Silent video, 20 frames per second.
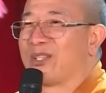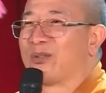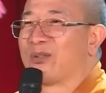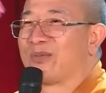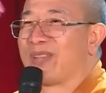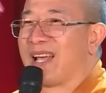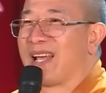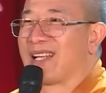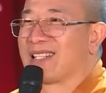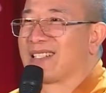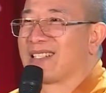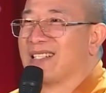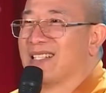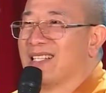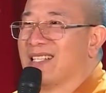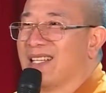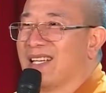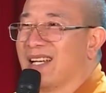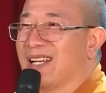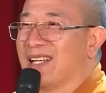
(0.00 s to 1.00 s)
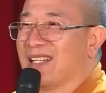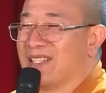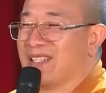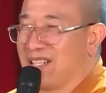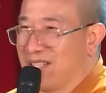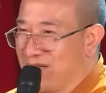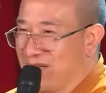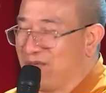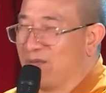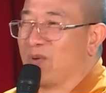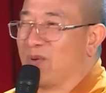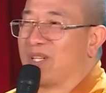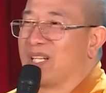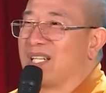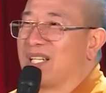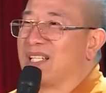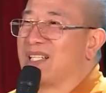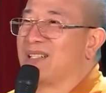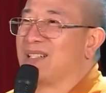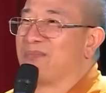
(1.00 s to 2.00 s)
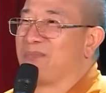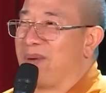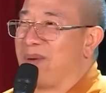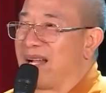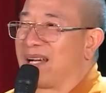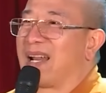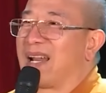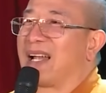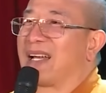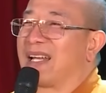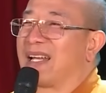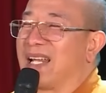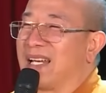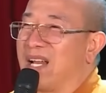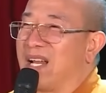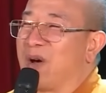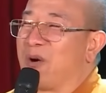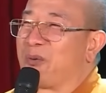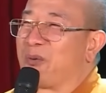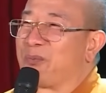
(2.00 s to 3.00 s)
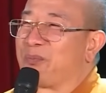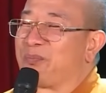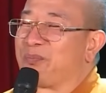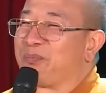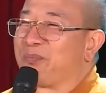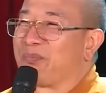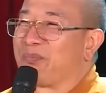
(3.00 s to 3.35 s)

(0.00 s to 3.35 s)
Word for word: loại chúng ta à, được phụ nữ mang nặng đẻ đau.